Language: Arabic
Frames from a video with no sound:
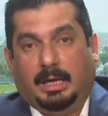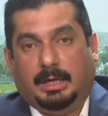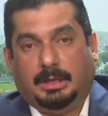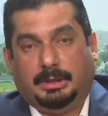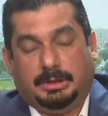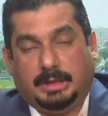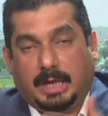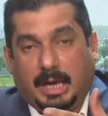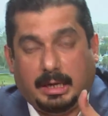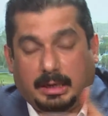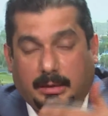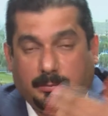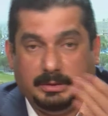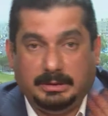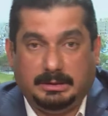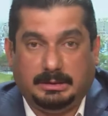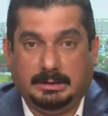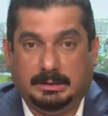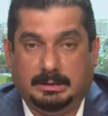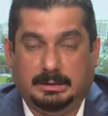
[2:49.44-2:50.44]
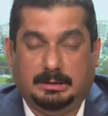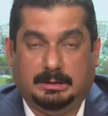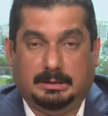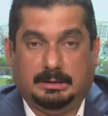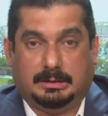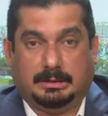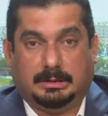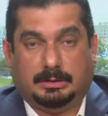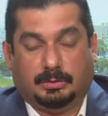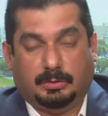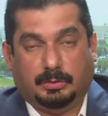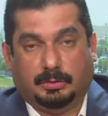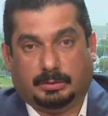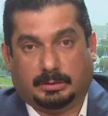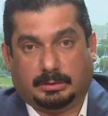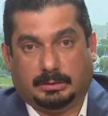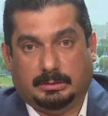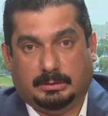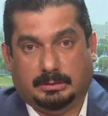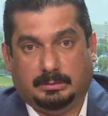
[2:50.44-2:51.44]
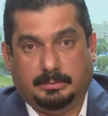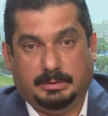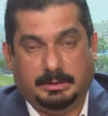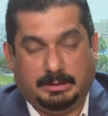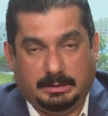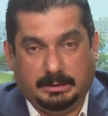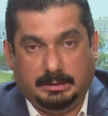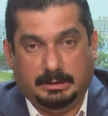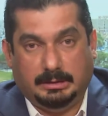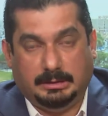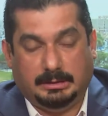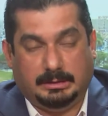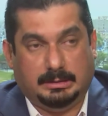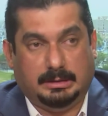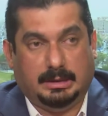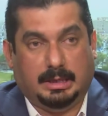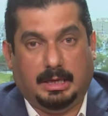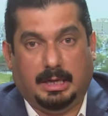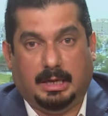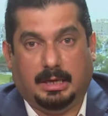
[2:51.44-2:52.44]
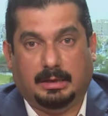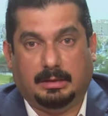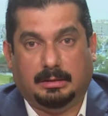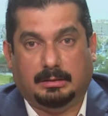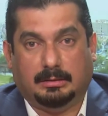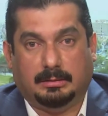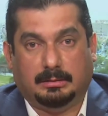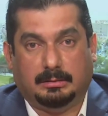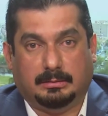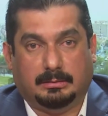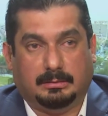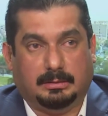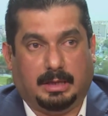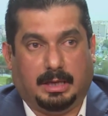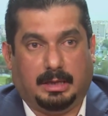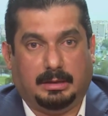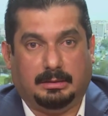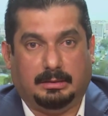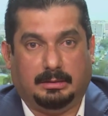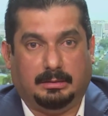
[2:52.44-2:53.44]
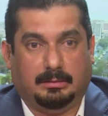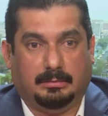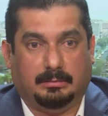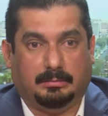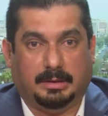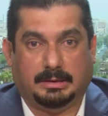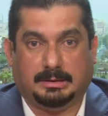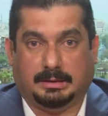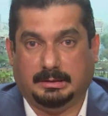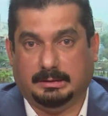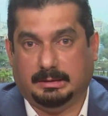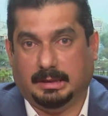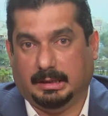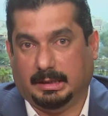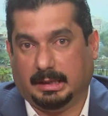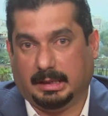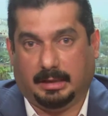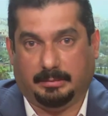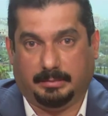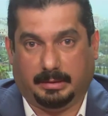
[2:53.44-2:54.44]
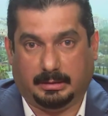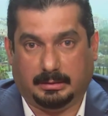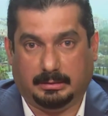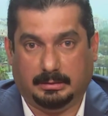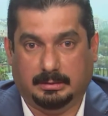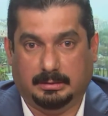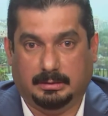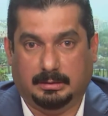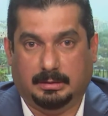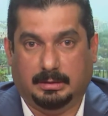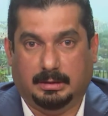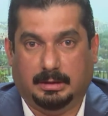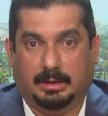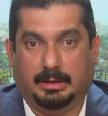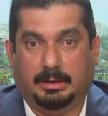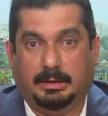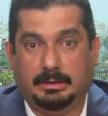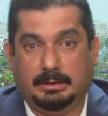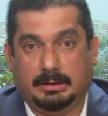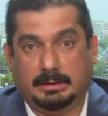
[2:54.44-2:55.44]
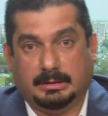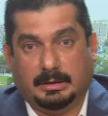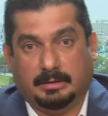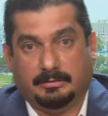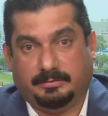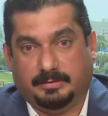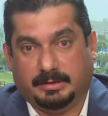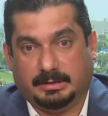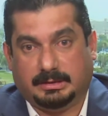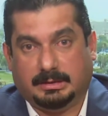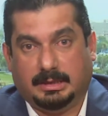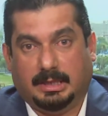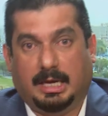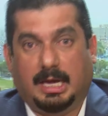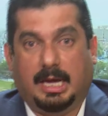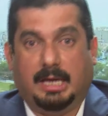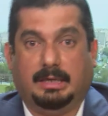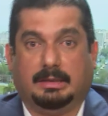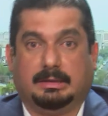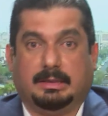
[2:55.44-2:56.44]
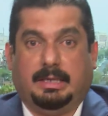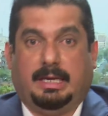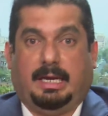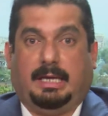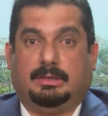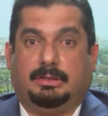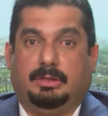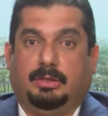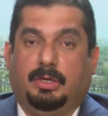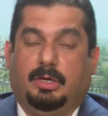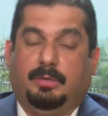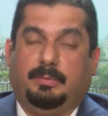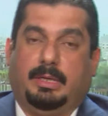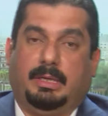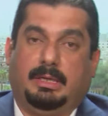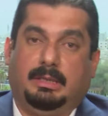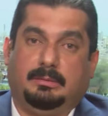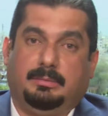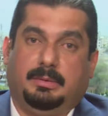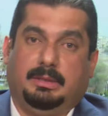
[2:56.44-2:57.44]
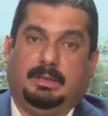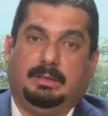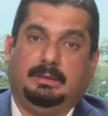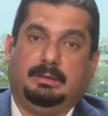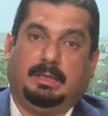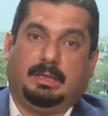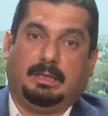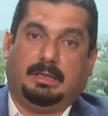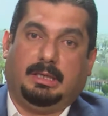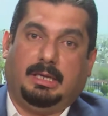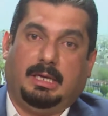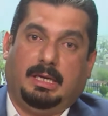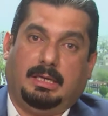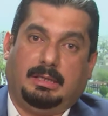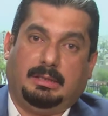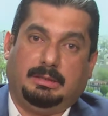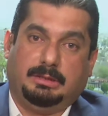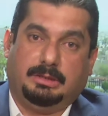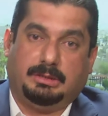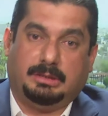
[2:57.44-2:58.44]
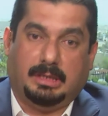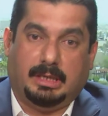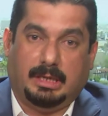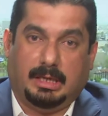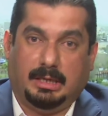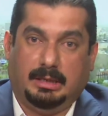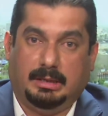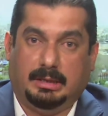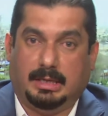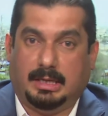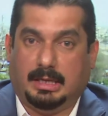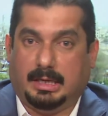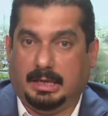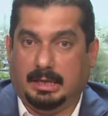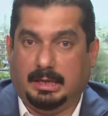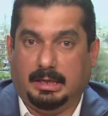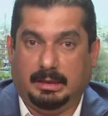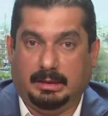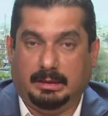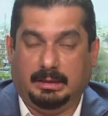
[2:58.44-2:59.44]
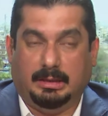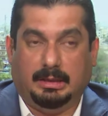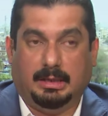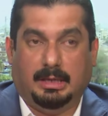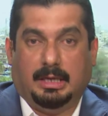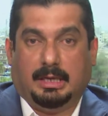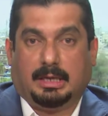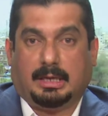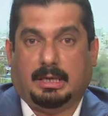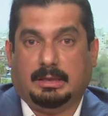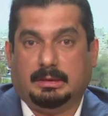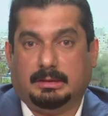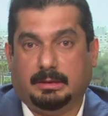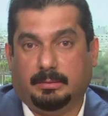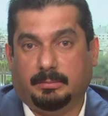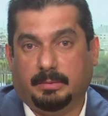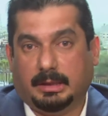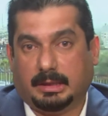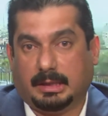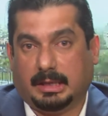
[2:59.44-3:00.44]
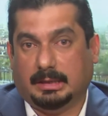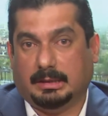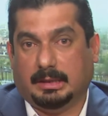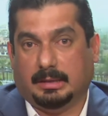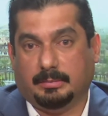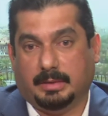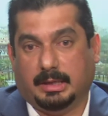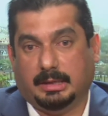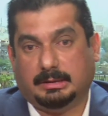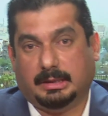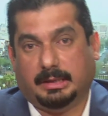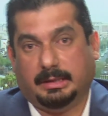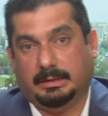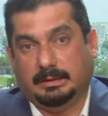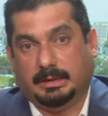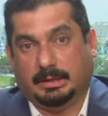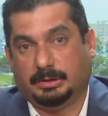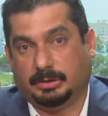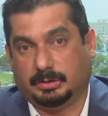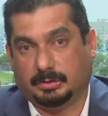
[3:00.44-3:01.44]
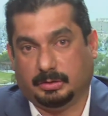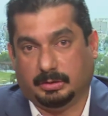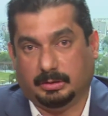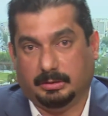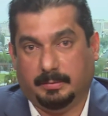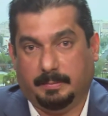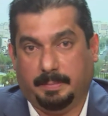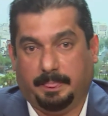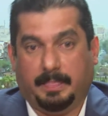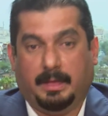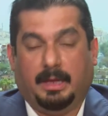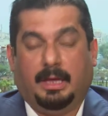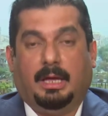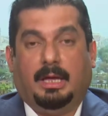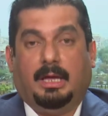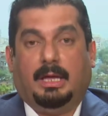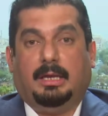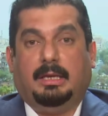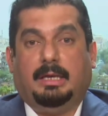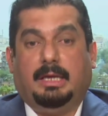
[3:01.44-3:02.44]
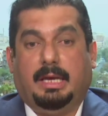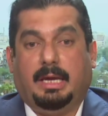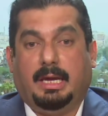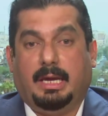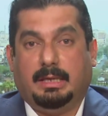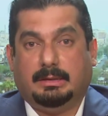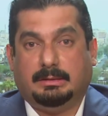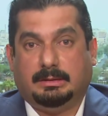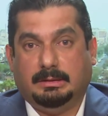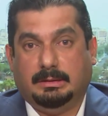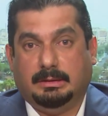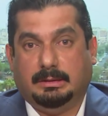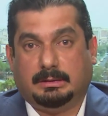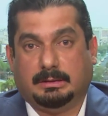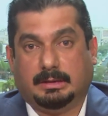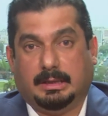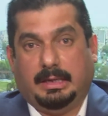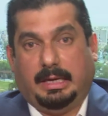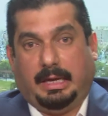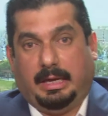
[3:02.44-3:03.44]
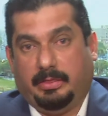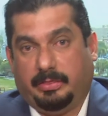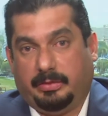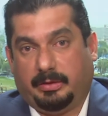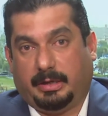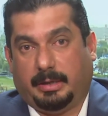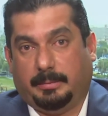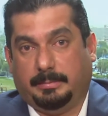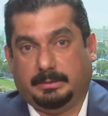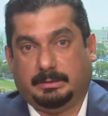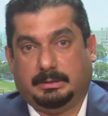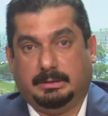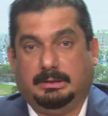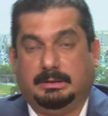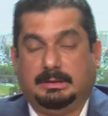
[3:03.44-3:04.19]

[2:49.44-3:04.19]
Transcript: الشارع منتهي ست نور منتهي انتهاء آه، يعني بس عند الله خبر نعم. يريد يتنفس أنا طلعت اليوم أريد من عندك يا رجال يا عيني قدم لي خدمات أريد أشتغل نهيتني طلعت ضربتني شو